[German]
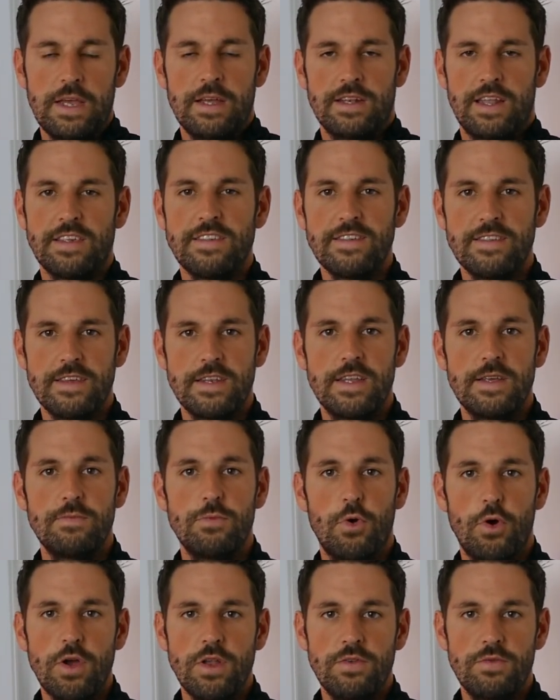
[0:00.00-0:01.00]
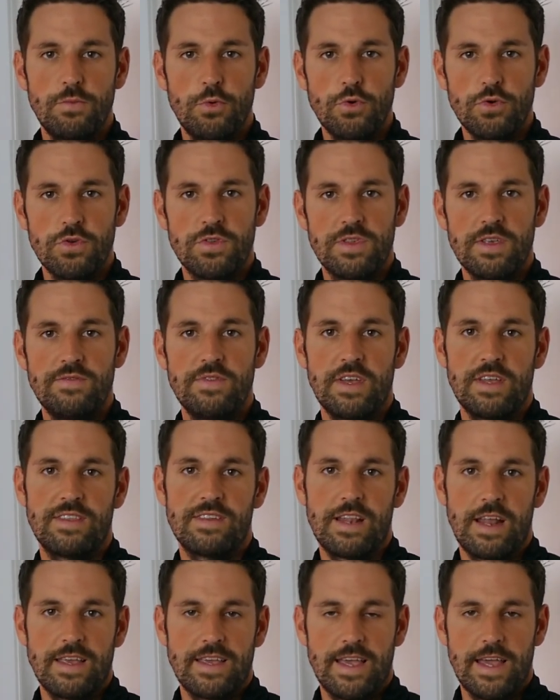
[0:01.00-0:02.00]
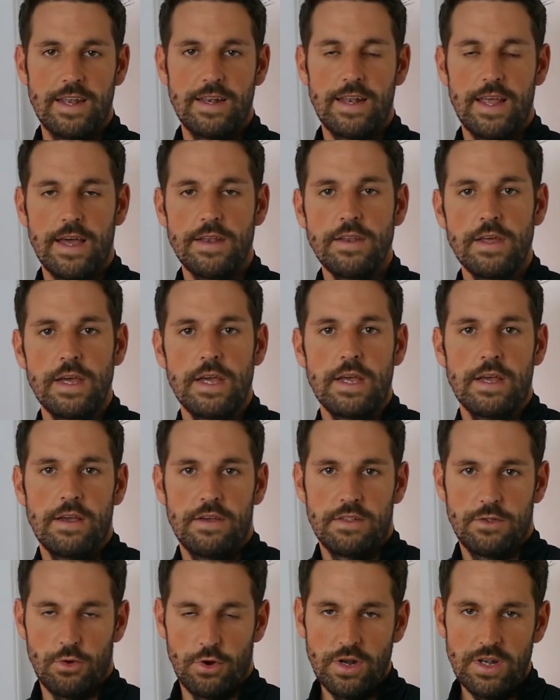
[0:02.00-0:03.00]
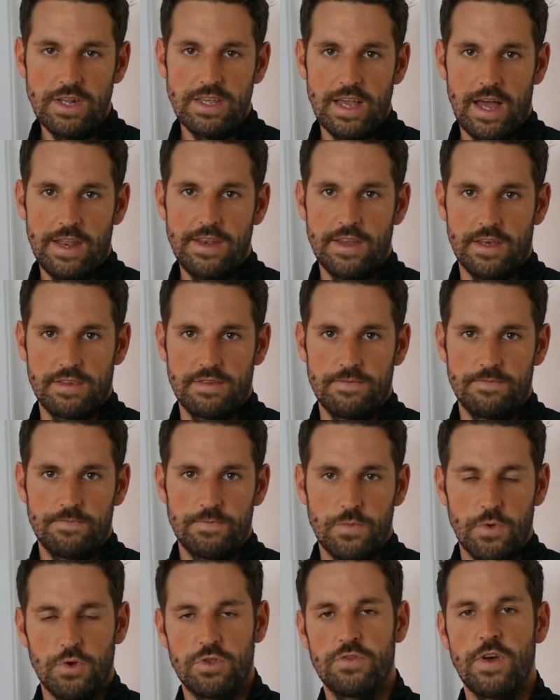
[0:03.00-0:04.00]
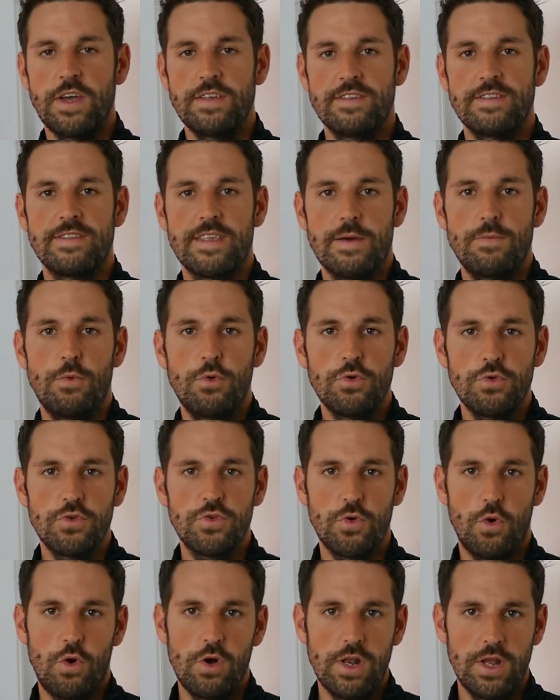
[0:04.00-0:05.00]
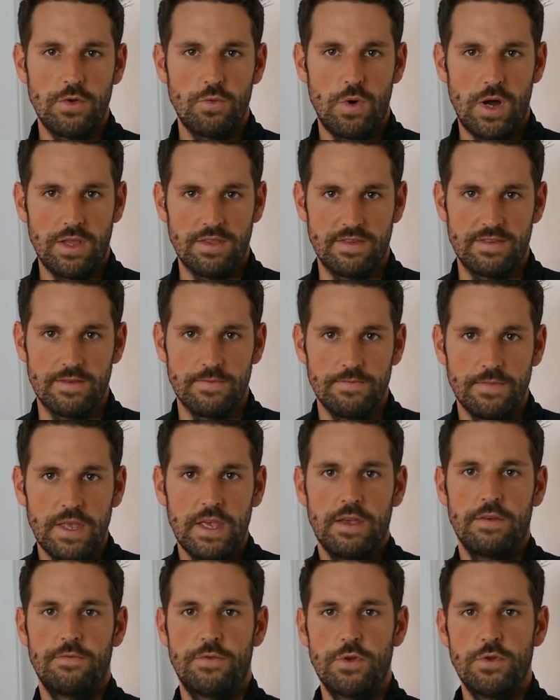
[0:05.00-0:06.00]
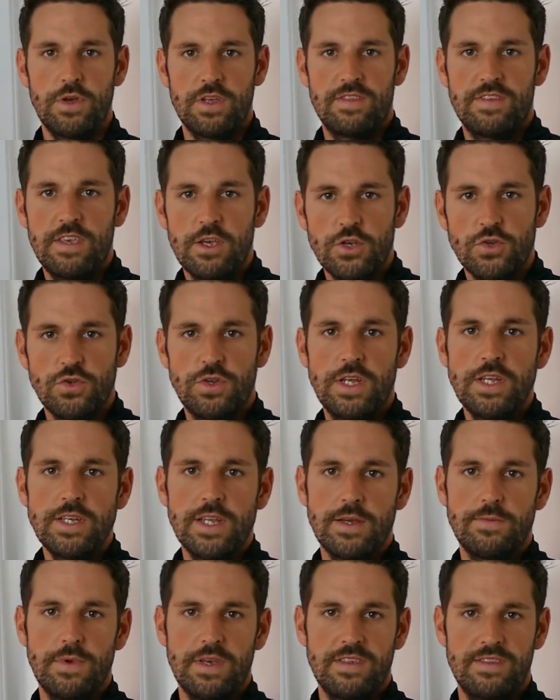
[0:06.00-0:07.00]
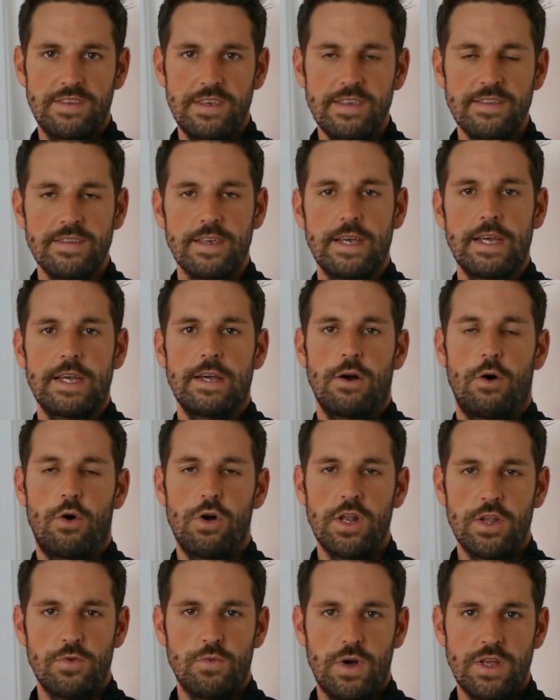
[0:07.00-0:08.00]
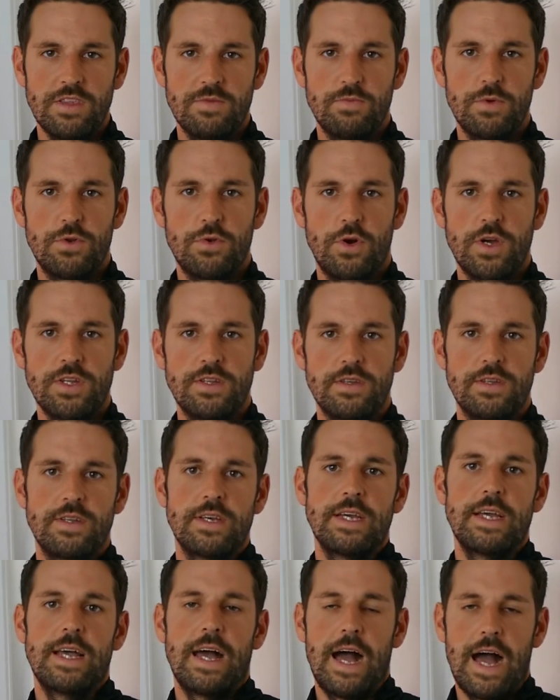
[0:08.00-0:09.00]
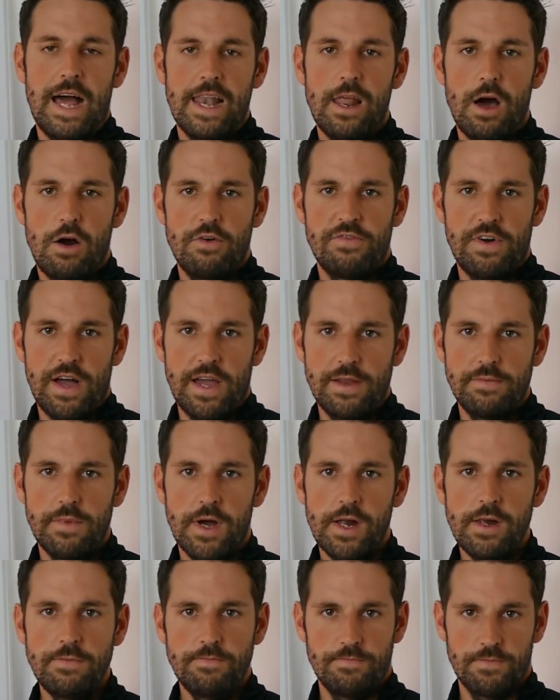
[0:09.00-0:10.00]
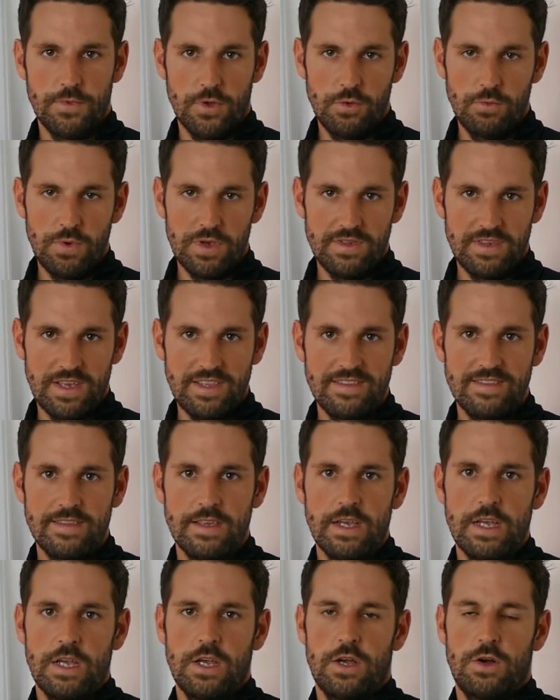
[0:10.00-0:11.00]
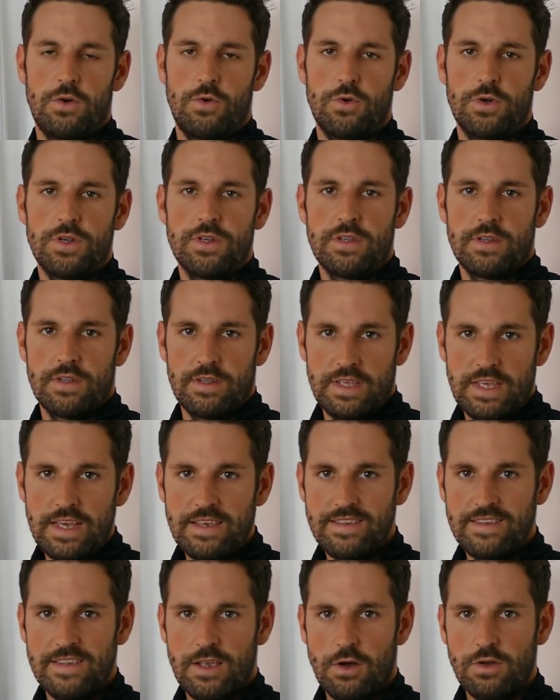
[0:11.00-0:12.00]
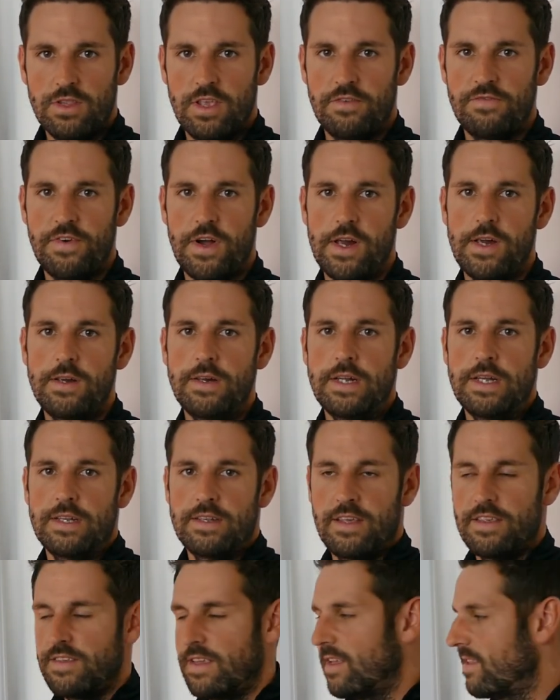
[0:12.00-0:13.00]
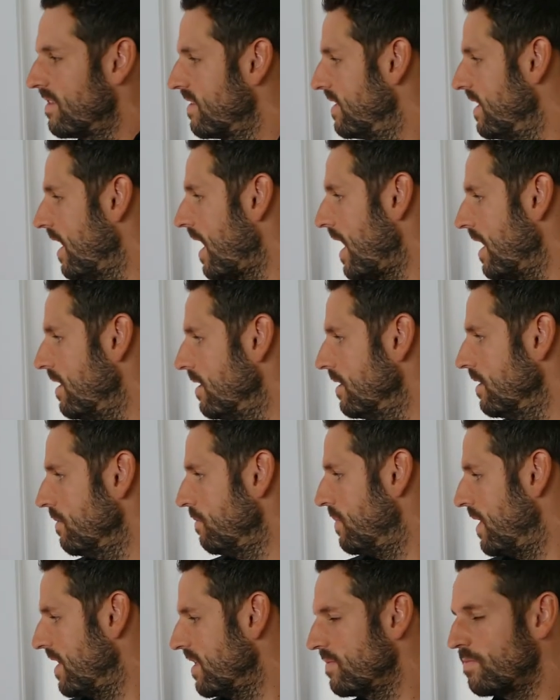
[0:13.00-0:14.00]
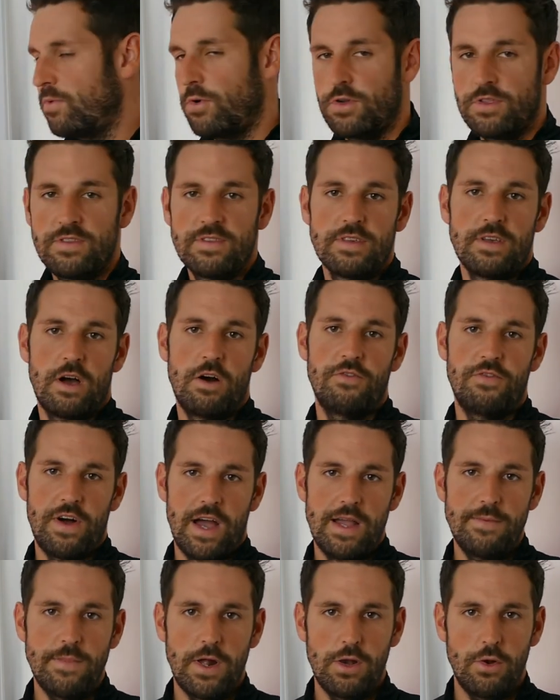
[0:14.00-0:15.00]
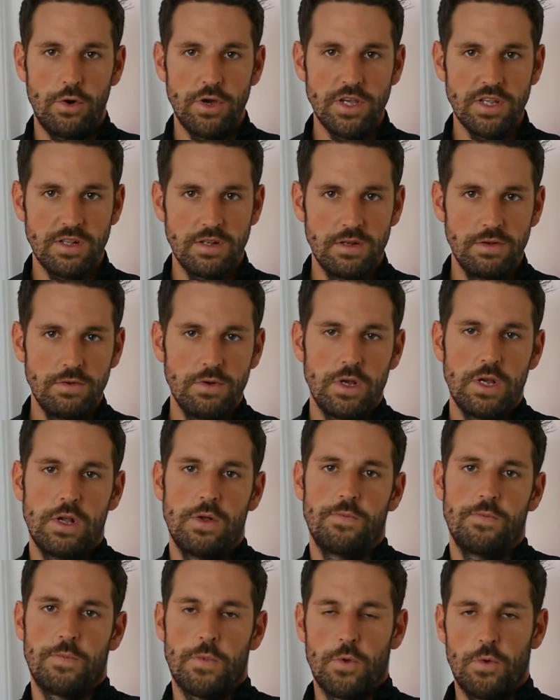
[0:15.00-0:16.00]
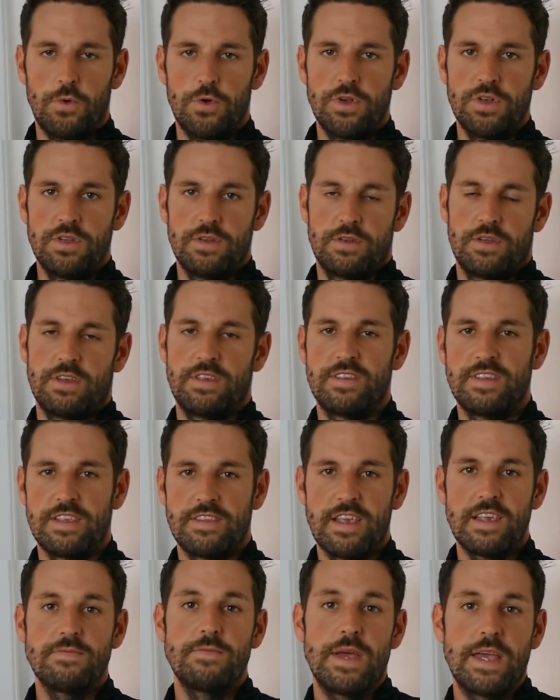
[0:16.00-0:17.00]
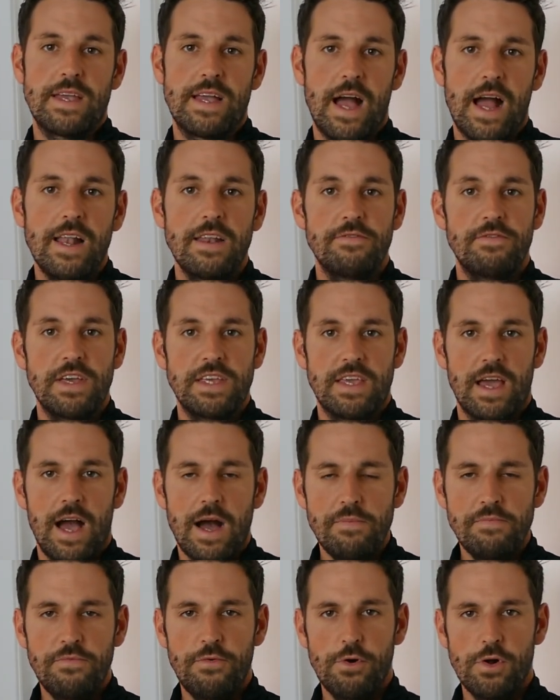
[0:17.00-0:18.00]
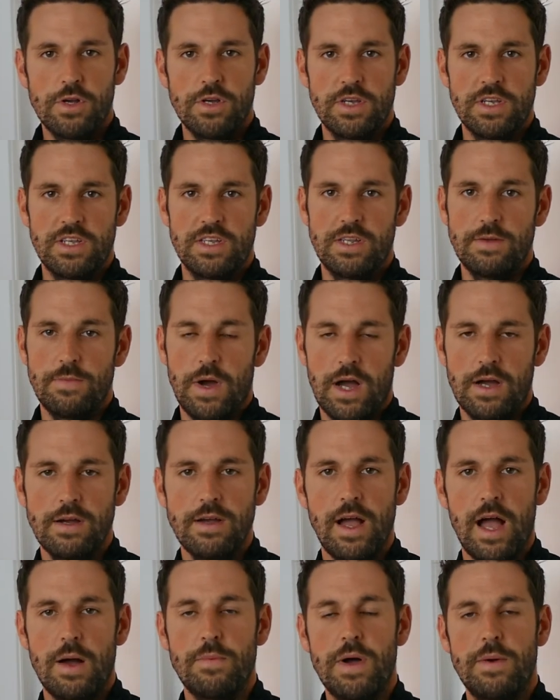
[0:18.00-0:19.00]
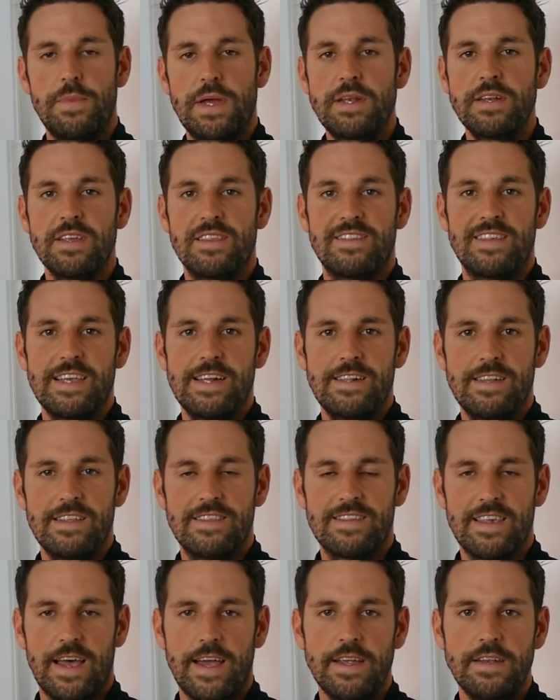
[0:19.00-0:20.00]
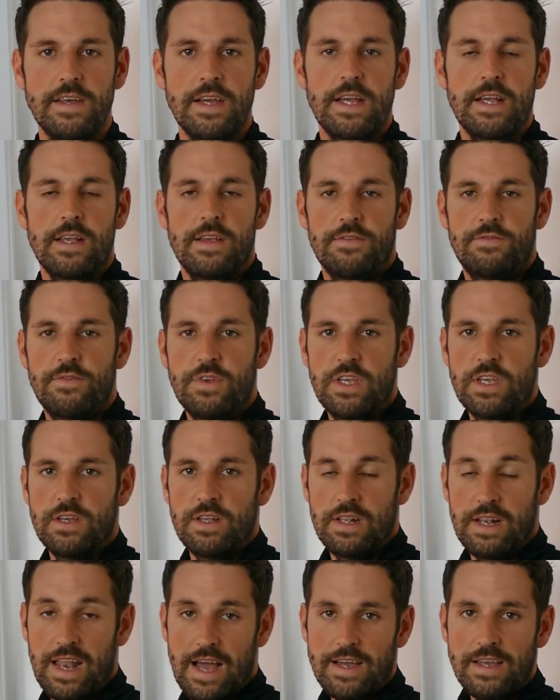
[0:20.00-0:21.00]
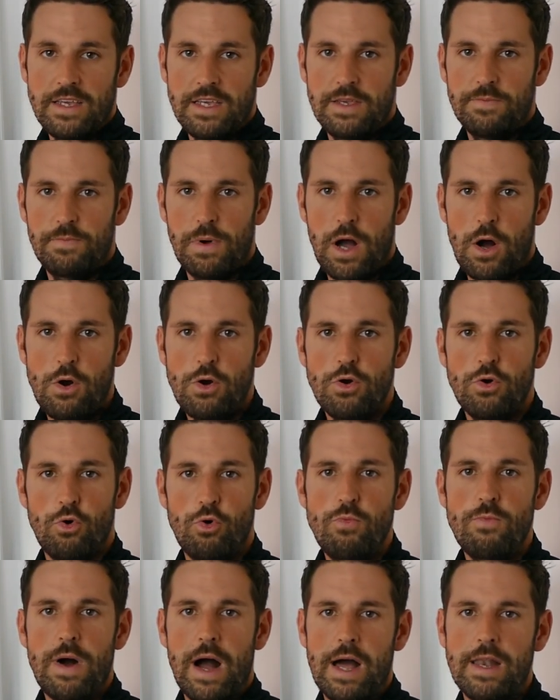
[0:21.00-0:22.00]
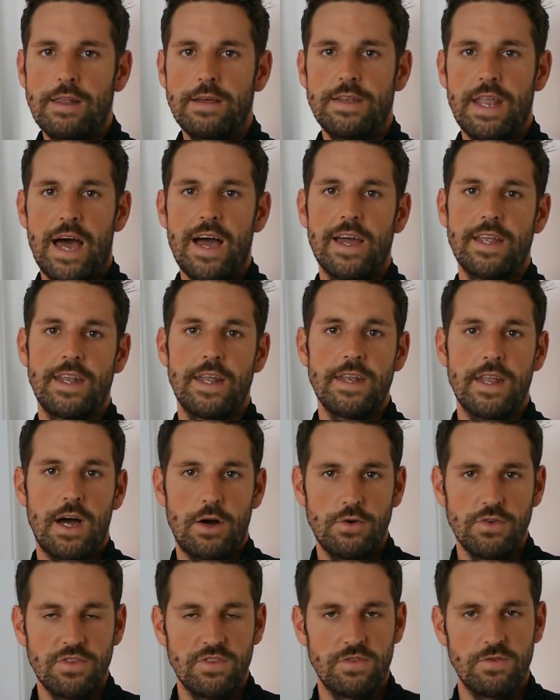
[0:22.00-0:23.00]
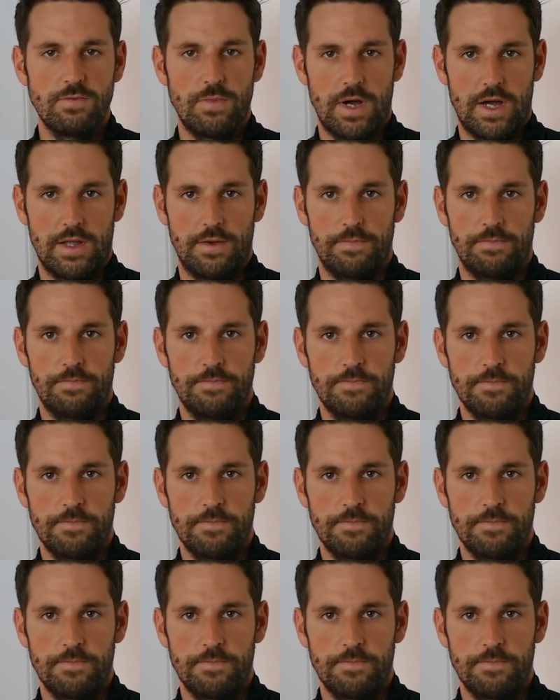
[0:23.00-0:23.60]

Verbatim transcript: Das ist in dem neuen Modus, den wir jetzt gleich kennenlernen, deutlich anders. Und zwar ist es der Modus All at Once. Wie du jetzt hier schon hinter mir siehst, All at Once bedeutet alle auf einmal übersetzt. Und hier ist es auch der Fall, dass jetzt hier alle Blazepods auf einmal leuchten. Und es ist jetzt erstmal egal, in welcher Abfolge ich die mache, aber am Ende zählt die Zeit, wie lange ich brauche, um alle nacheinander auszumachen.